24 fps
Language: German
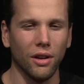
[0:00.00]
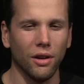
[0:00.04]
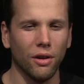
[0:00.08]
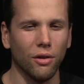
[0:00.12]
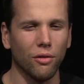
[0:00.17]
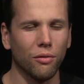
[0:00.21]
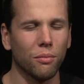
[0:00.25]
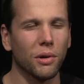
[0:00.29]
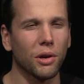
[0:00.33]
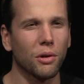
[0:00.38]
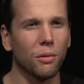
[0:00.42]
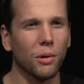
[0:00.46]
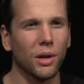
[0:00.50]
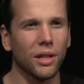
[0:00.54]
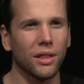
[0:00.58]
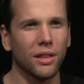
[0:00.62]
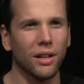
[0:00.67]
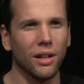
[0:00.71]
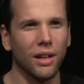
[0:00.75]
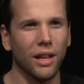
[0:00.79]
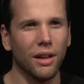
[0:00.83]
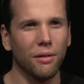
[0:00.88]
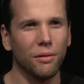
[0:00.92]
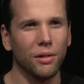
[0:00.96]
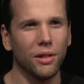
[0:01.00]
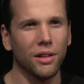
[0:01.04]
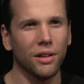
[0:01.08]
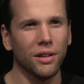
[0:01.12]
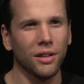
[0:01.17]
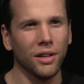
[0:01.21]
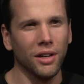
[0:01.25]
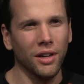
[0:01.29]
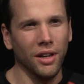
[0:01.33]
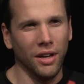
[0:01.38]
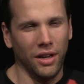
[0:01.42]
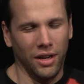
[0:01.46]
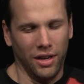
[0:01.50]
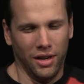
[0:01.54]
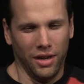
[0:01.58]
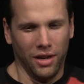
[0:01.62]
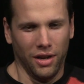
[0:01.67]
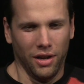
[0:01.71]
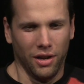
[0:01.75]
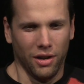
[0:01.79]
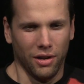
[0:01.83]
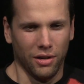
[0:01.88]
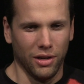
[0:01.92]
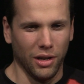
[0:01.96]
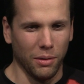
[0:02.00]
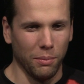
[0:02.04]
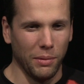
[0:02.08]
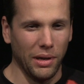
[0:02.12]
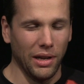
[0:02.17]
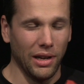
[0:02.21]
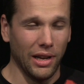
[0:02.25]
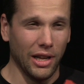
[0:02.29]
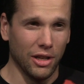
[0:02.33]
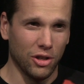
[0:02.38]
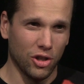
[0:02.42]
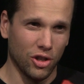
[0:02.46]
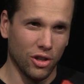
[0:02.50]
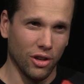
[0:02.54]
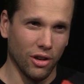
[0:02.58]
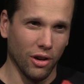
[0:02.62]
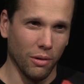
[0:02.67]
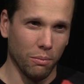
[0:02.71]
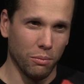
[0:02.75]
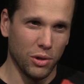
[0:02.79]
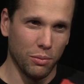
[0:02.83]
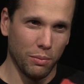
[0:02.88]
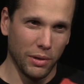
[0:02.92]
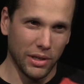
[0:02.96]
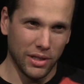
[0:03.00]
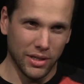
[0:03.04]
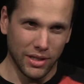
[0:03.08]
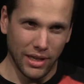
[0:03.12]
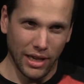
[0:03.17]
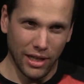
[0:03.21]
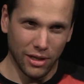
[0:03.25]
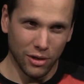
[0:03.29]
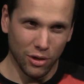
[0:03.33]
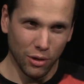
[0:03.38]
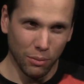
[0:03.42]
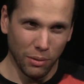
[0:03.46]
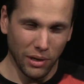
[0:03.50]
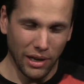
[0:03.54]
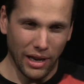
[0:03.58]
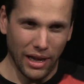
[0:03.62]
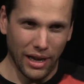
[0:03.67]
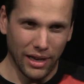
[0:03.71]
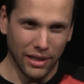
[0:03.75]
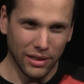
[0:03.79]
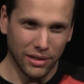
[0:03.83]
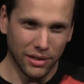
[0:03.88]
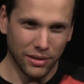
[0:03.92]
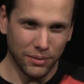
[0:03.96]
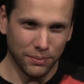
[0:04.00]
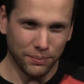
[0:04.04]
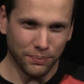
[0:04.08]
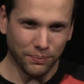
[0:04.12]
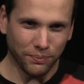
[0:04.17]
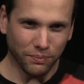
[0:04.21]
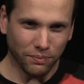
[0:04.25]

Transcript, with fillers: auf einem guten Level, habe ich mir letztes Jahr etwas Spezielles überlegt.